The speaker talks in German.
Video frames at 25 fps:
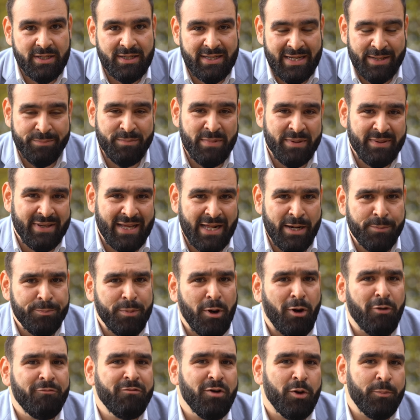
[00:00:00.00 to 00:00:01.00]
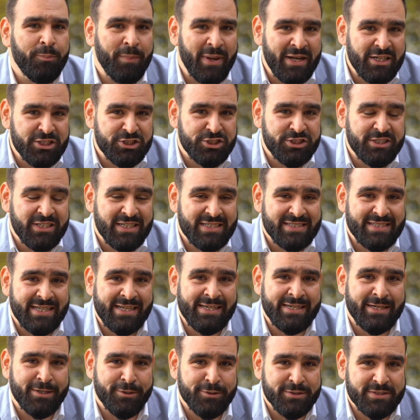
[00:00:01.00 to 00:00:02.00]
Neben dem Geld brauchen wir auch Menschen, die das
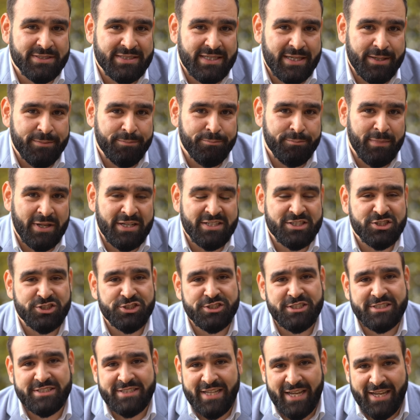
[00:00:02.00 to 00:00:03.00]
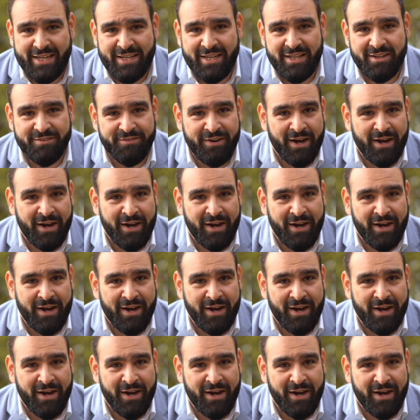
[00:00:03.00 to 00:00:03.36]
Geld ausgeben, Menschen, die Technik